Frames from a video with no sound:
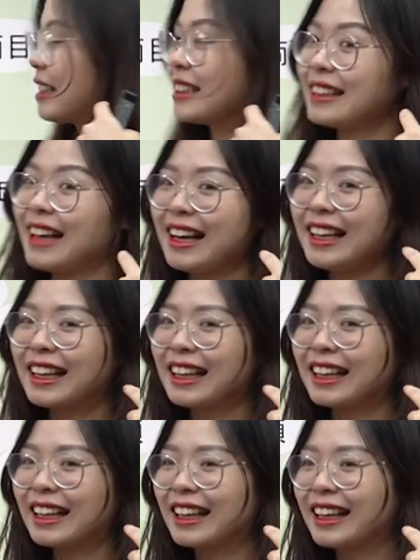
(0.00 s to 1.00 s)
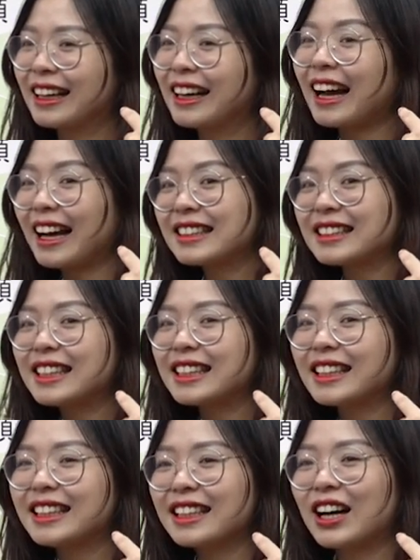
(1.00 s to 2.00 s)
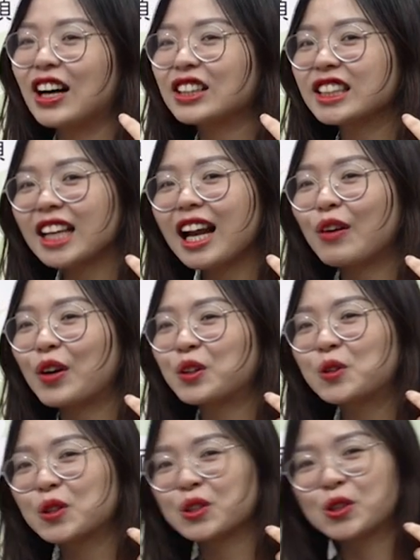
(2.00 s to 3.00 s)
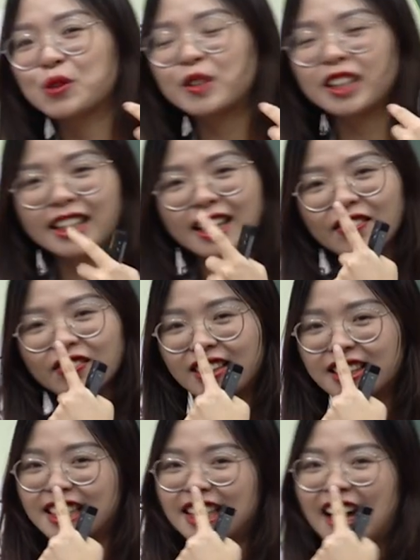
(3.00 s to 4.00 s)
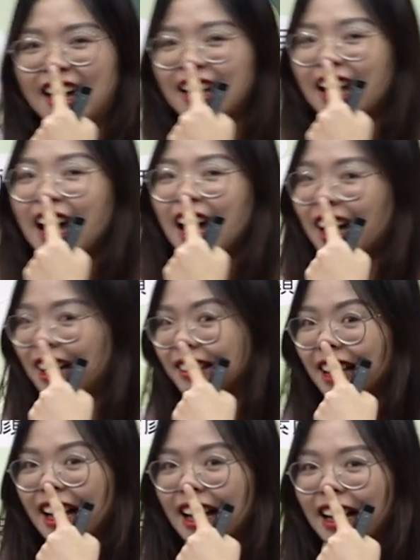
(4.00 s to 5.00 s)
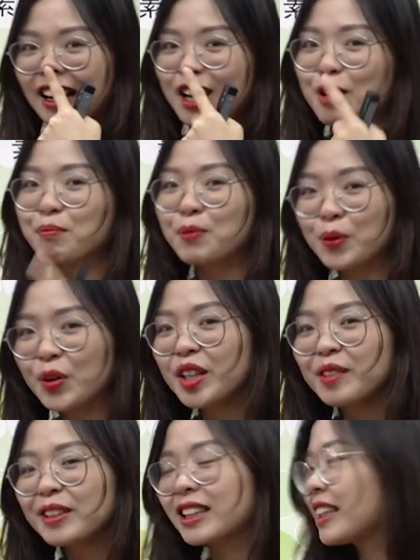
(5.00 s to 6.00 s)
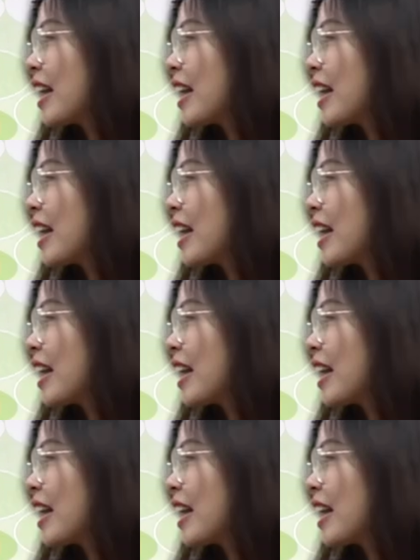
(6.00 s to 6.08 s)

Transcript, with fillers: Gì đấy? Kanji thì hơi khó nhưng rất là quen thuộc rồi mọi người nhá. Gì nhỉ? Hana là mũi nhá mọi người